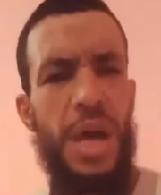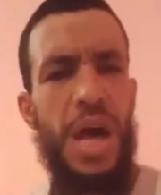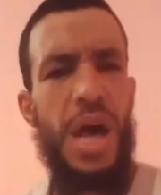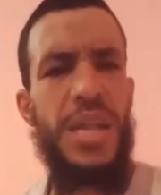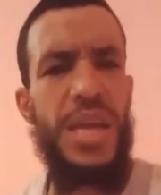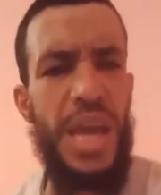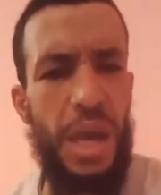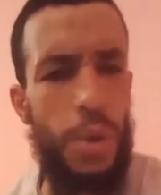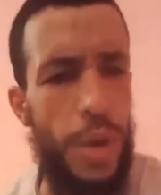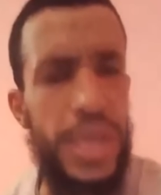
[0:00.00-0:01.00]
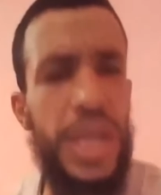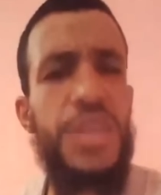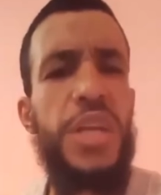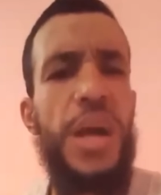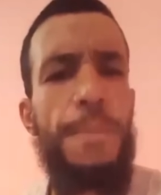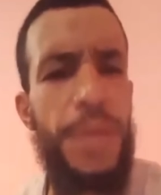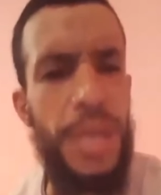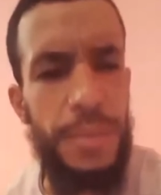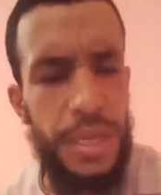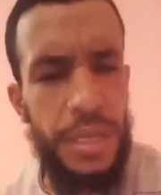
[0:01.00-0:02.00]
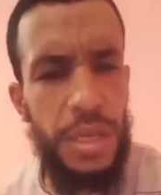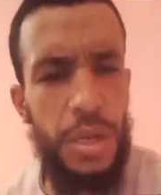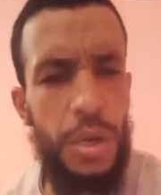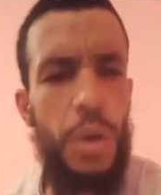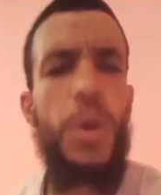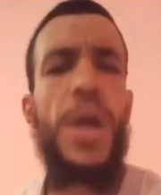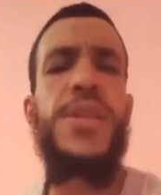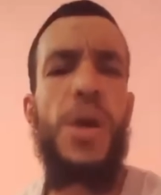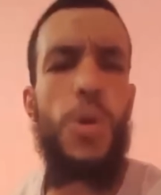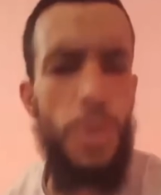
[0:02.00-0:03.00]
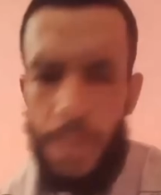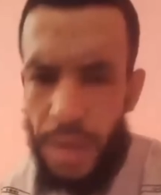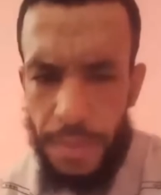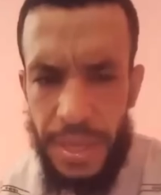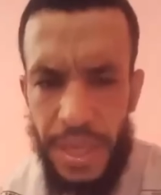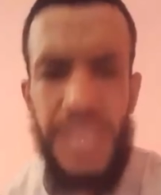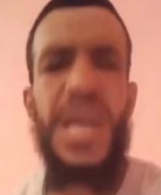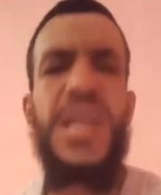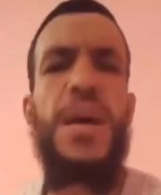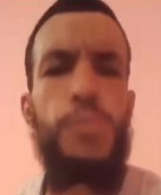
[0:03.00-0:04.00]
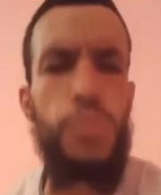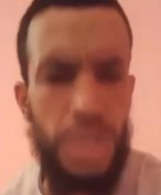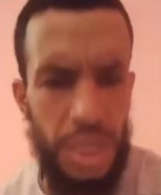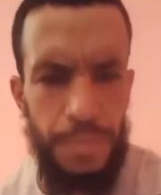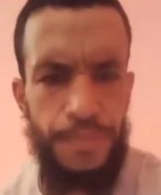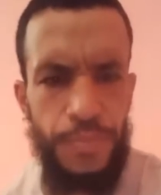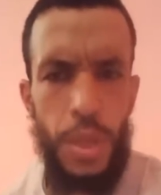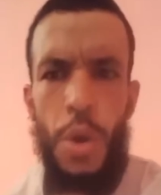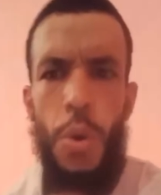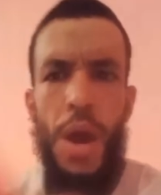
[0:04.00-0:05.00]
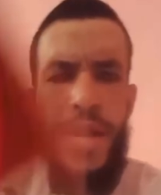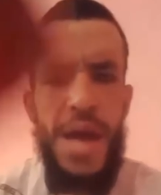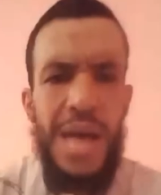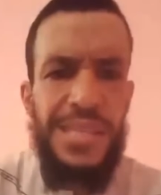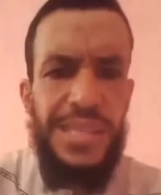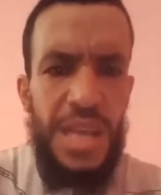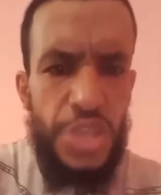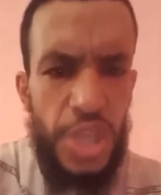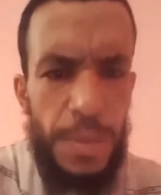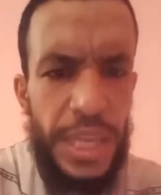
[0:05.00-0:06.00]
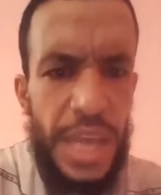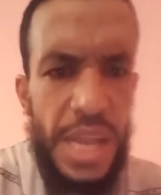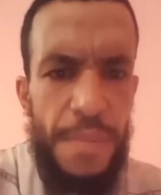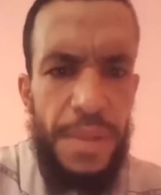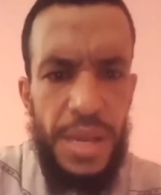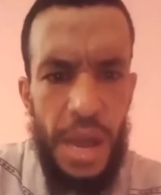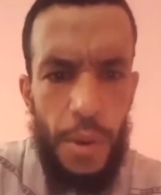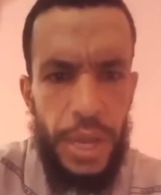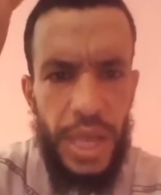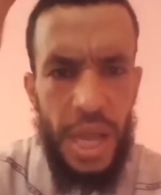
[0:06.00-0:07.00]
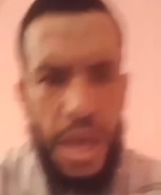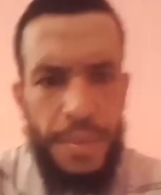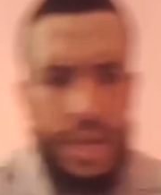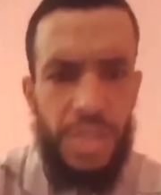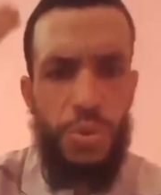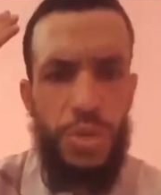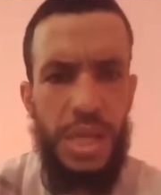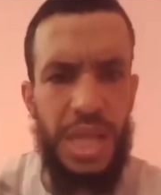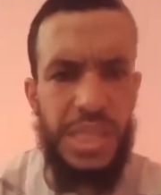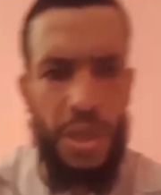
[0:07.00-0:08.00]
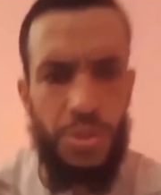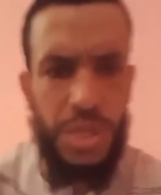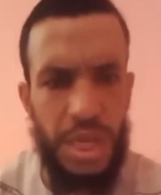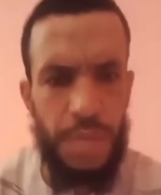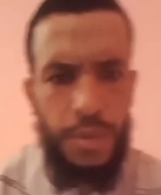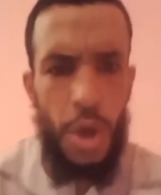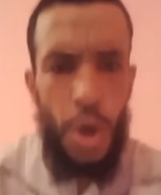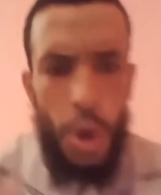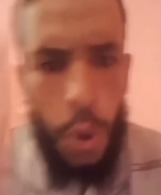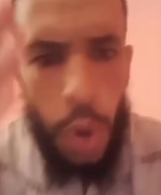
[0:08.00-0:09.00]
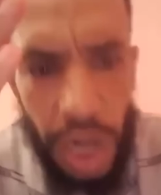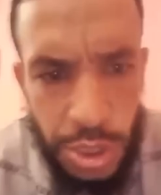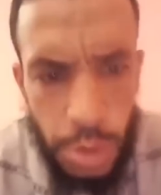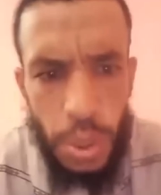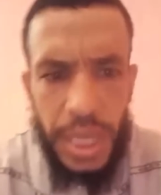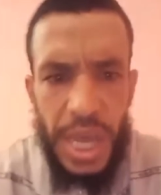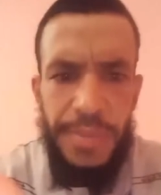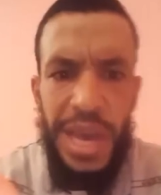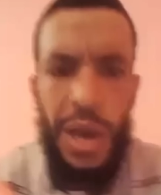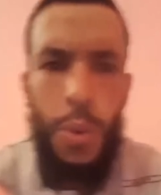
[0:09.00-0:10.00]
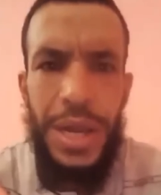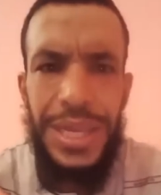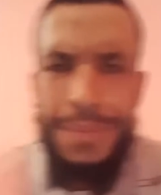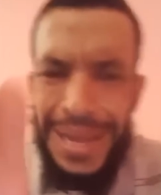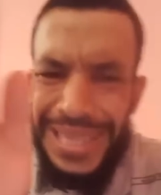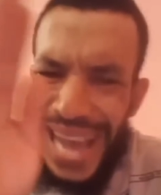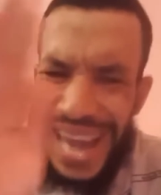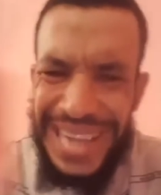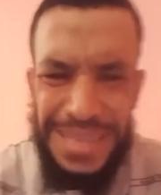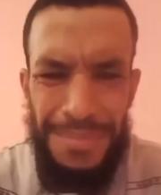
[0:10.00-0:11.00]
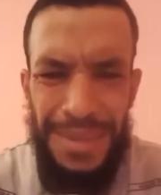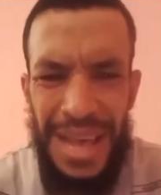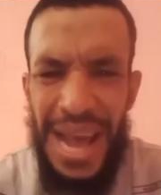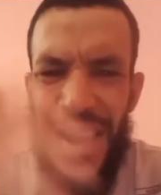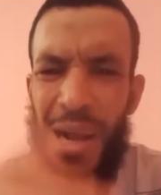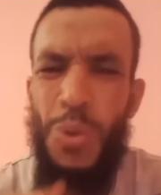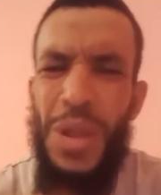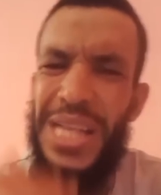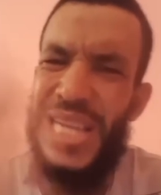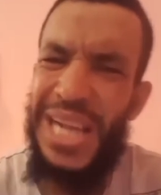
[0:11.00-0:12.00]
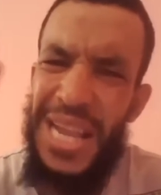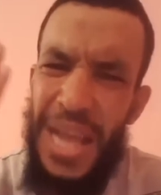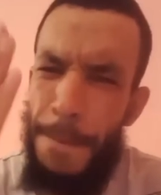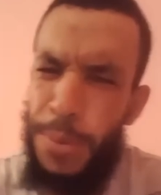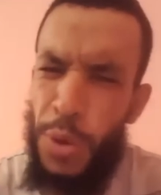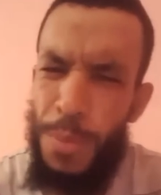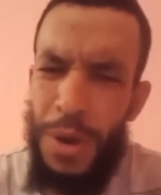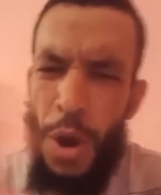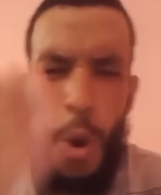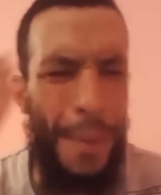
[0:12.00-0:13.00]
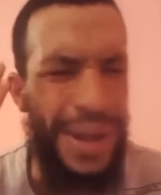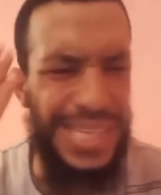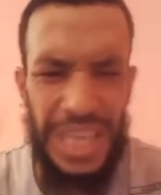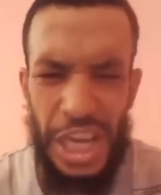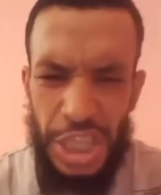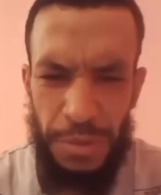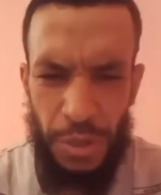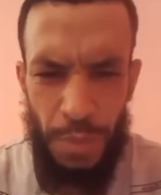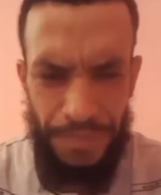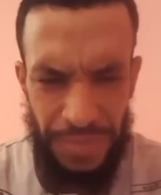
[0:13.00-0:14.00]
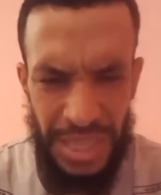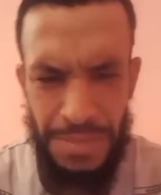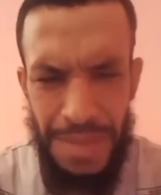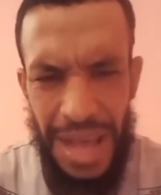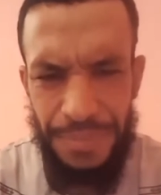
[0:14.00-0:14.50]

انا يا اخواني كنشرب باليمن وكناكل باليمن حيت انا مسلم وانا استجيب لكلام الله ولكلام رسول الله صلى الله عليه وسلم والرسول الكريم يا اخواني بهذه غنختم انا راه والله ساكن نحبكم وما كنسخاش بكم اسمع